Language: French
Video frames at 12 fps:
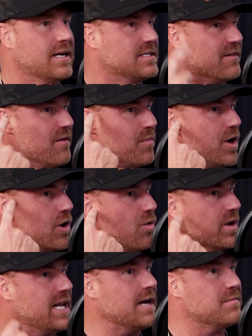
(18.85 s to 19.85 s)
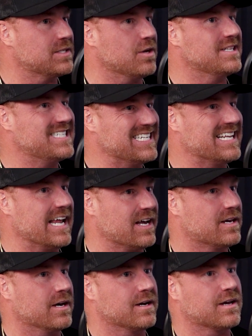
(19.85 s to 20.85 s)
ça fait pas un gros clic, mais c'est un petit
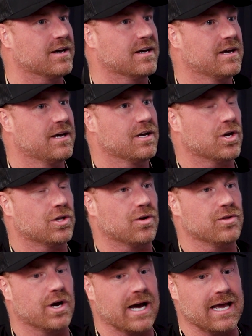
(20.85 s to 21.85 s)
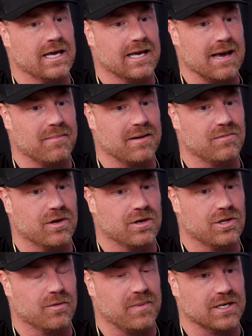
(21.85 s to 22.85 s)
clic euh, que, ton oreille est
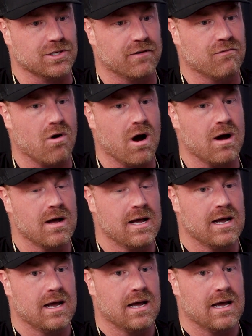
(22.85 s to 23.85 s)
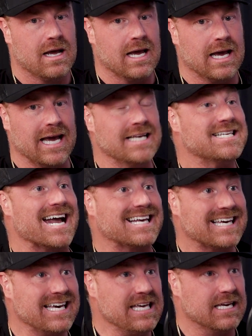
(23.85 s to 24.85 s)
capable de, percevoir. Et ça
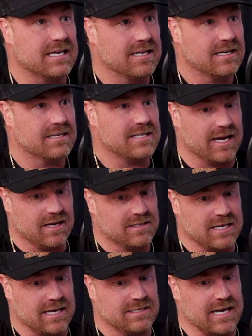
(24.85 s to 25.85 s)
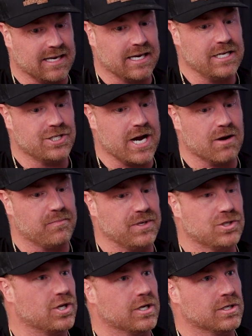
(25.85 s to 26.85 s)
crie. Ça, mm-hmm. crie Jerry puis
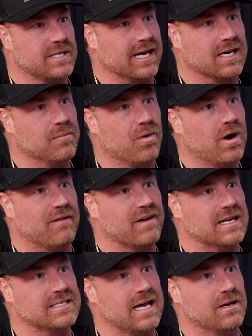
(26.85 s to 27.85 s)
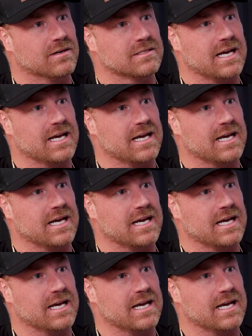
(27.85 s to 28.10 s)
je te, ça crie pas en français, là.